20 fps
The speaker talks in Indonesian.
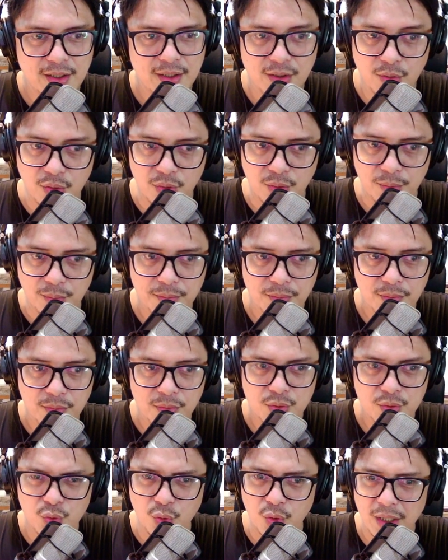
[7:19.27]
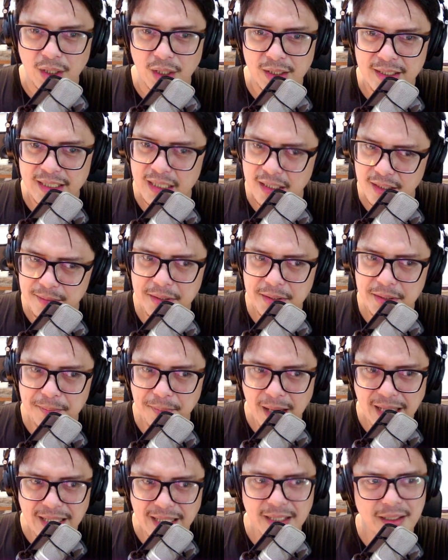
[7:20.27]
Oh tuh kan ini lebih
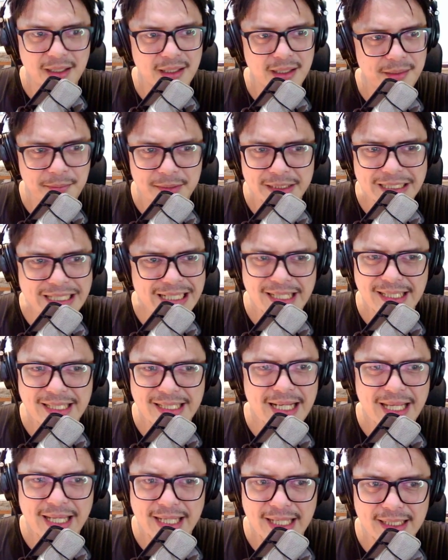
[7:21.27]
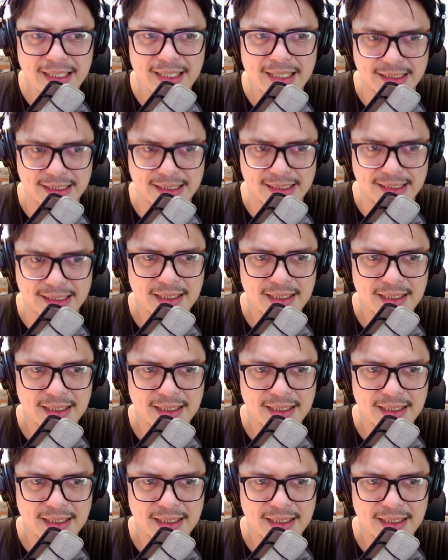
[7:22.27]
banyak delay-delayan guys.